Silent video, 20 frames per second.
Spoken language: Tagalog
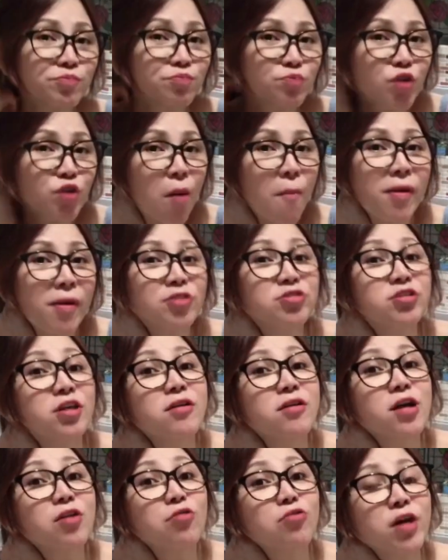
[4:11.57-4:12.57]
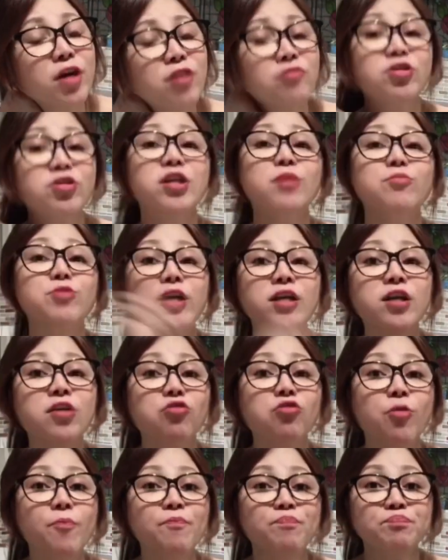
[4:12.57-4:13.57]
Mag-isa lang ako ngayon, tingnan mo yung anak
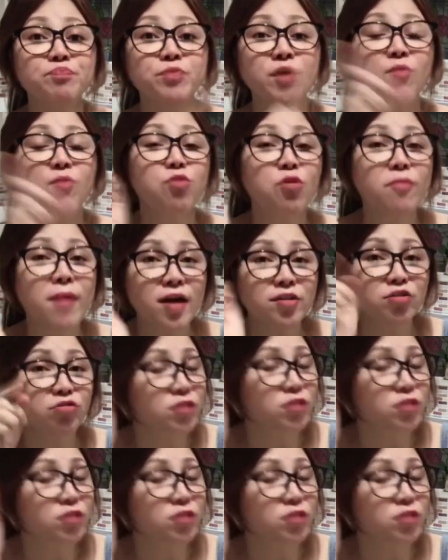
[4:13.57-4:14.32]
ko pumasok sa